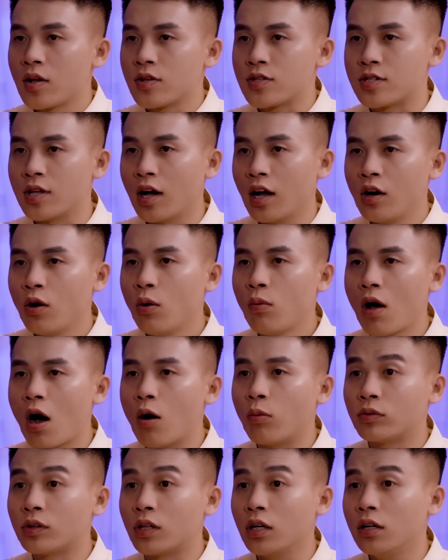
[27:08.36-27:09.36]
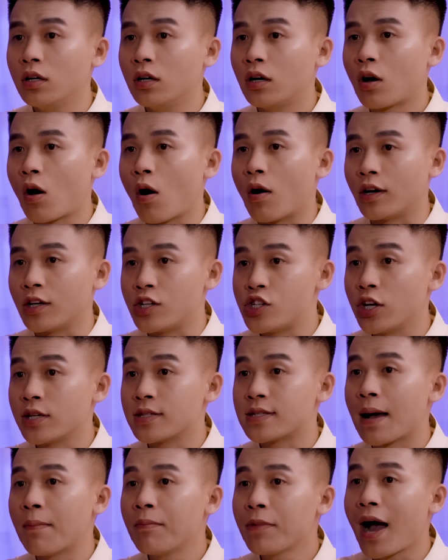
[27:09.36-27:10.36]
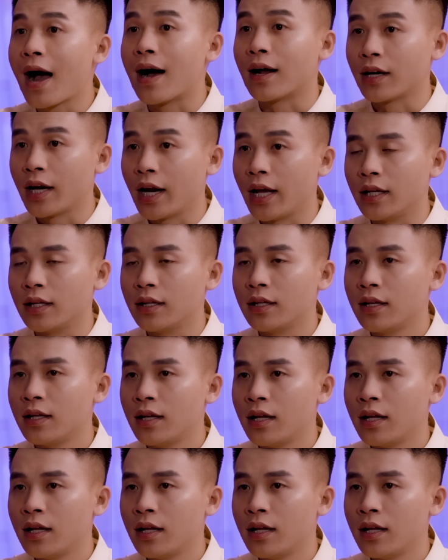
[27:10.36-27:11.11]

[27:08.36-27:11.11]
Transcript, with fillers: Giữa lúc ông Tư còn chưa dám khẳng định